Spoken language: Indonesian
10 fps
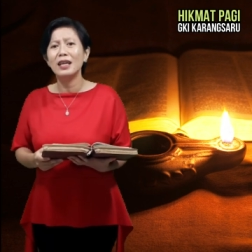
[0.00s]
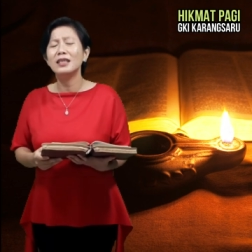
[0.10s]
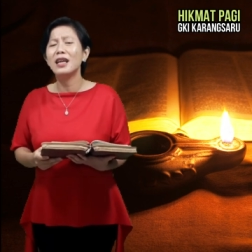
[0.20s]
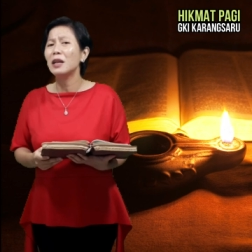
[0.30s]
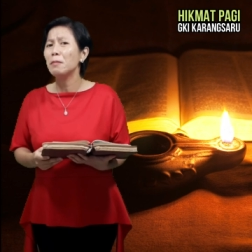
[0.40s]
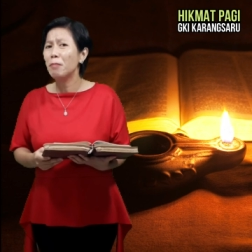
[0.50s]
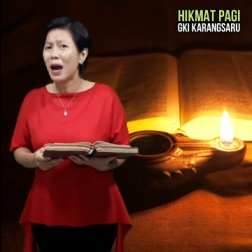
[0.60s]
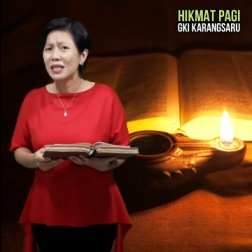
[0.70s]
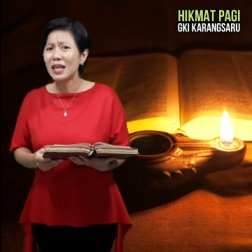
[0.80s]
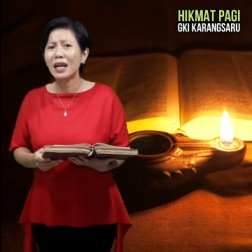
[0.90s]
dari
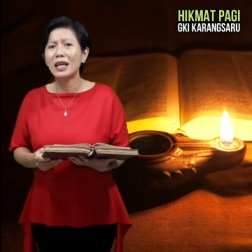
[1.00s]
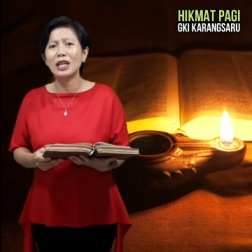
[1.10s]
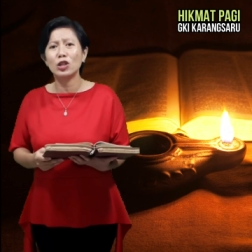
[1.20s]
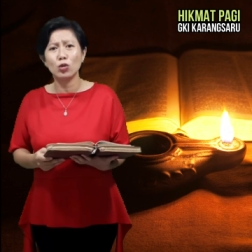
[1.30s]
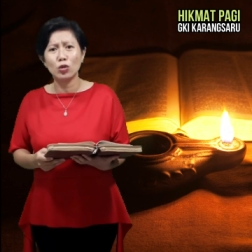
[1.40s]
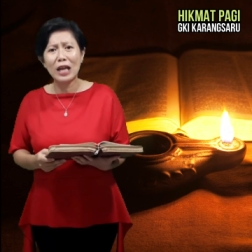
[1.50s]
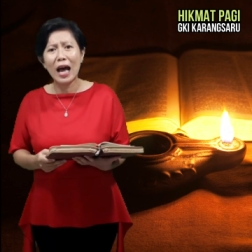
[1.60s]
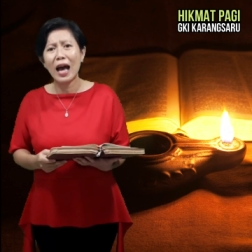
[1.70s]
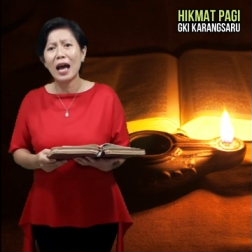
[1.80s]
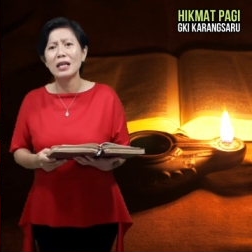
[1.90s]
banyak
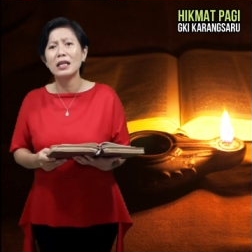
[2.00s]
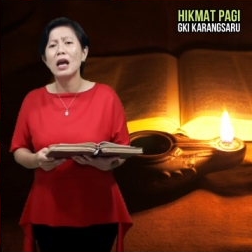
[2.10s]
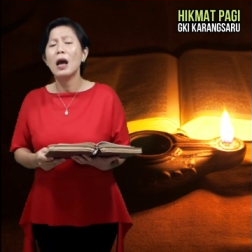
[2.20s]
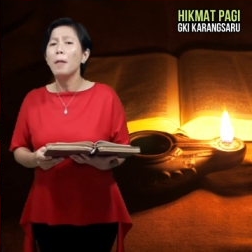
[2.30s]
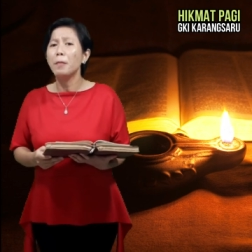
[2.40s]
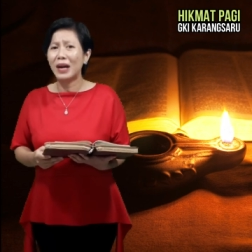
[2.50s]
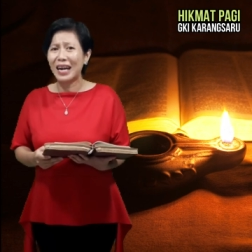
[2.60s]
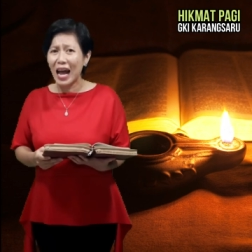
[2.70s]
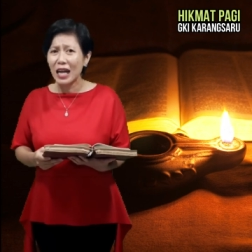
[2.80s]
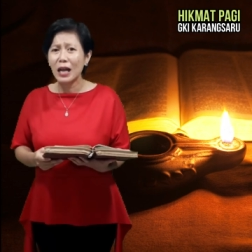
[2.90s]
kesusahan,
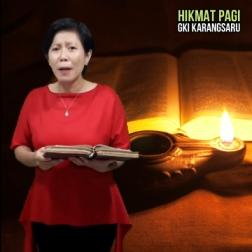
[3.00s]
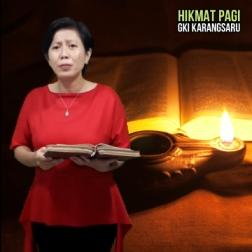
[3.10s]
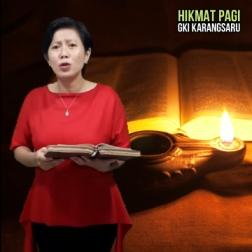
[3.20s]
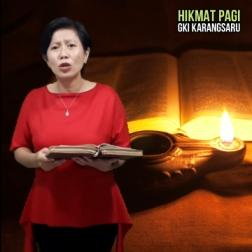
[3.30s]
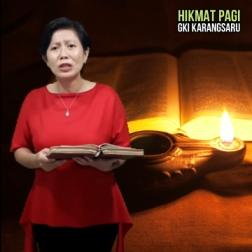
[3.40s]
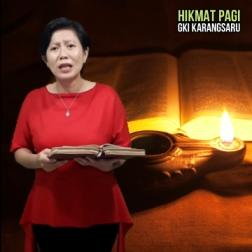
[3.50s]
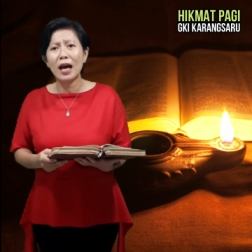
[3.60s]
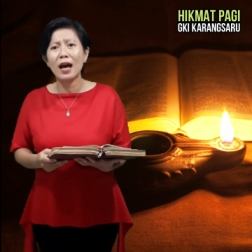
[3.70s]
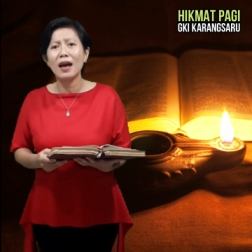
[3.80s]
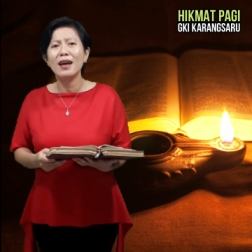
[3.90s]
perangkap
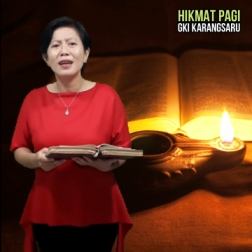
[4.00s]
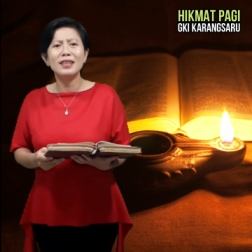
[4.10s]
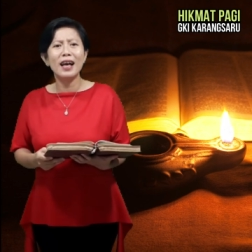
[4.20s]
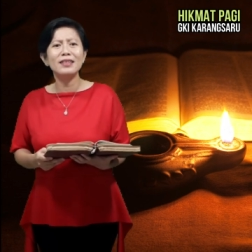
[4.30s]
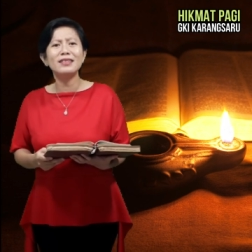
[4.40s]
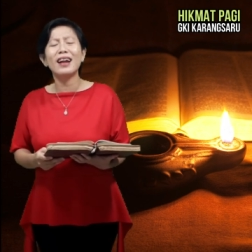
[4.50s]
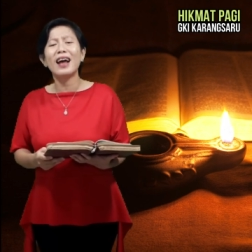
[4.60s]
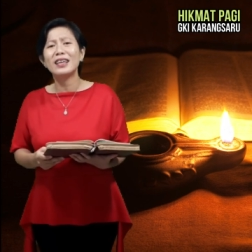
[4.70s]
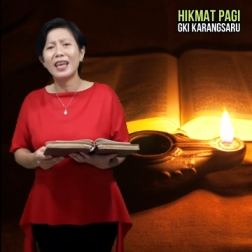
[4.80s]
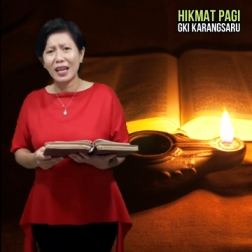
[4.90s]
dosa, dan
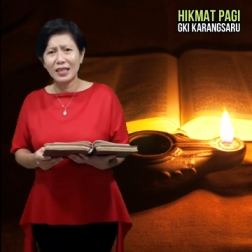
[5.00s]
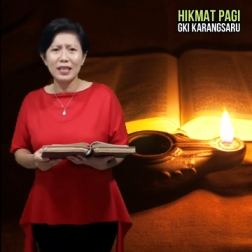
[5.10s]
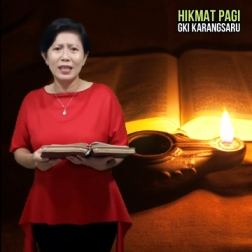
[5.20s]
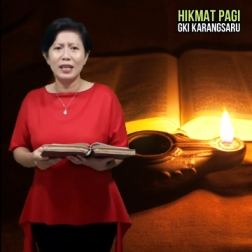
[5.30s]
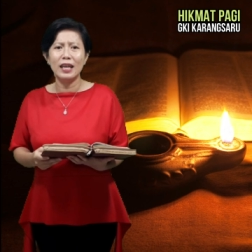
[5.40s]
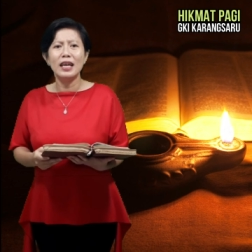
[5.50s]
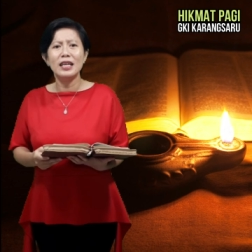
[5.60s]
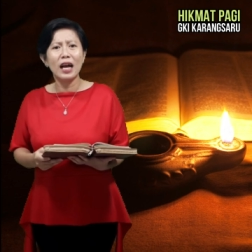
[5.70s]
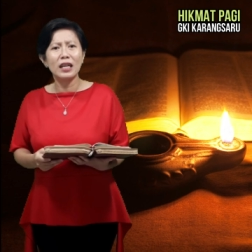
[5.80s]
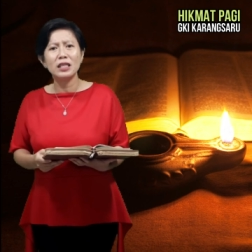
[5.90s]
tragedi
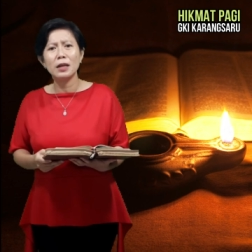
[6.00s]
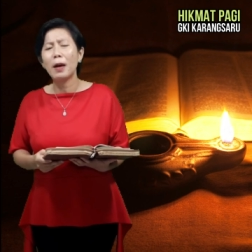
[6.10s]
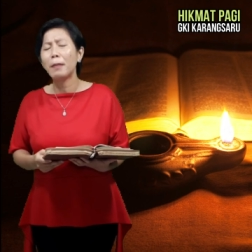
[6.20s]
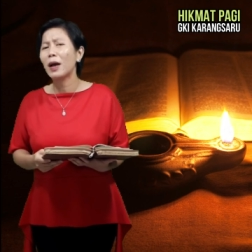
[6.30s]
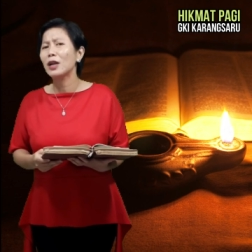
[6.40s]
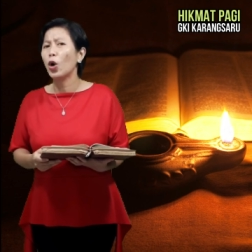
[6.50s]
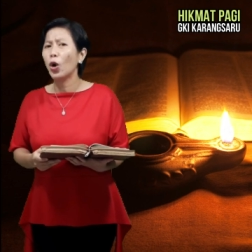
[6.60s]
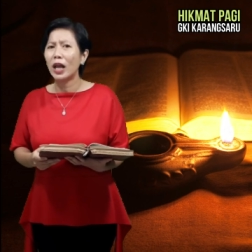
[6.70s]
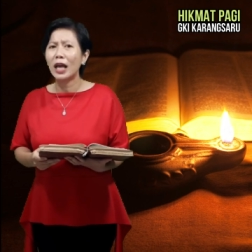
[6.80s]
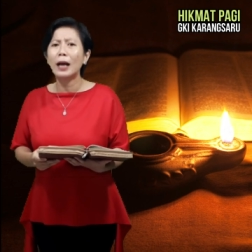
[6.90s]
yang disebabkan
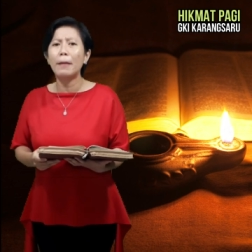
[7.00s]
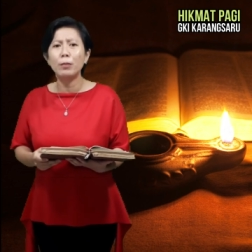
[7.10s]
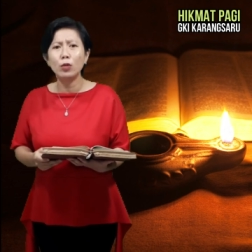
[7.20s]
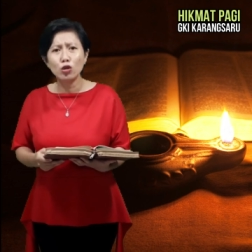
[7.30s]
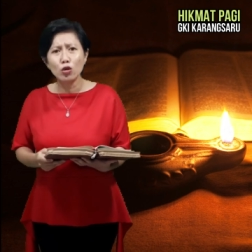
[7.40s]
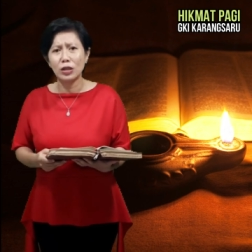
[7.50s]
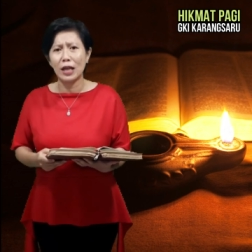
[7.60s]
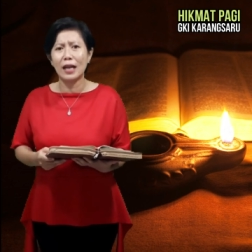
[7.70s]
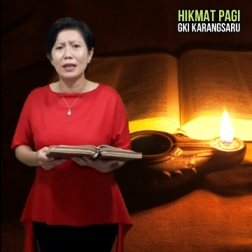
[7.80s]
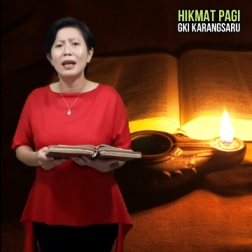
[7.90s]
oleh
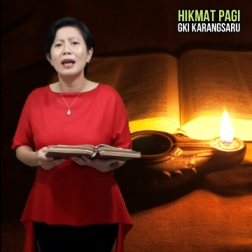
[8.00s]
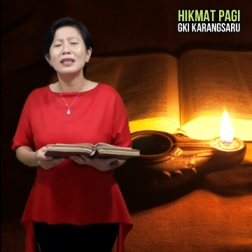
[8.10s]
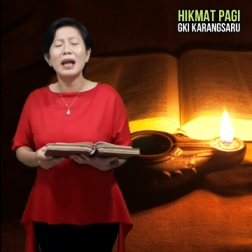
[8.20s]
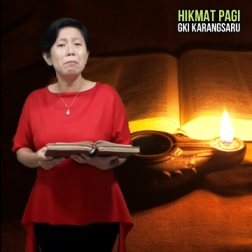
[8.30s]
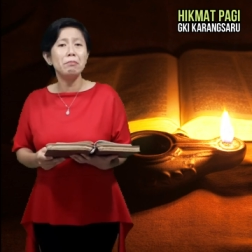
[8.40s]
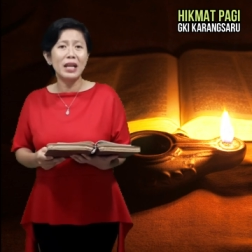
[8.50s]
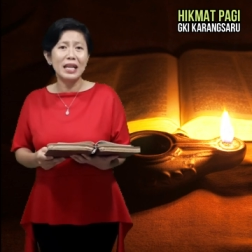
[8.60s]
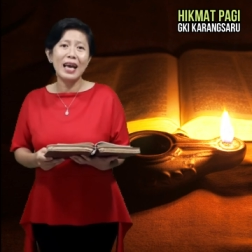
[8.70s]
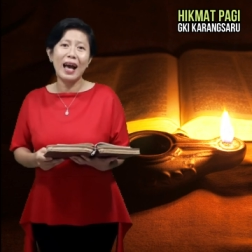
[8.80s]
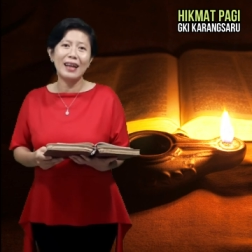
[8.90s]
keputusan dan
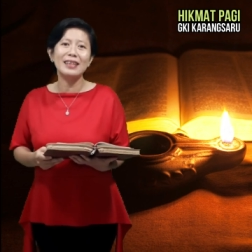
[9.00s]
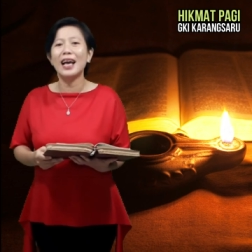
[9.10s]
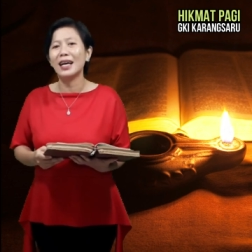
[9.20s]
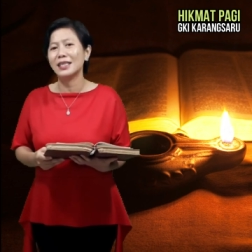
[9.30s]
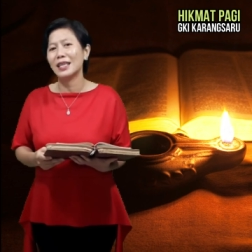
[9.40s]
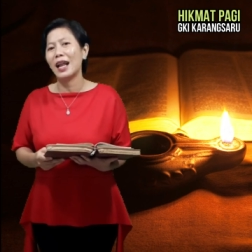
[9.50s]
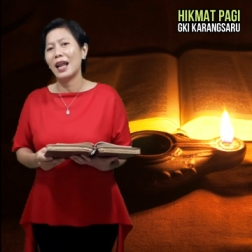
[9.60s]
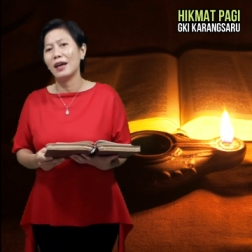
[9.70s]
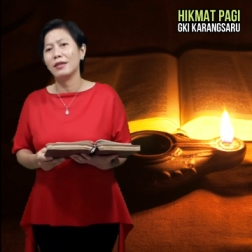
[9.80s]
pilihan yang salah.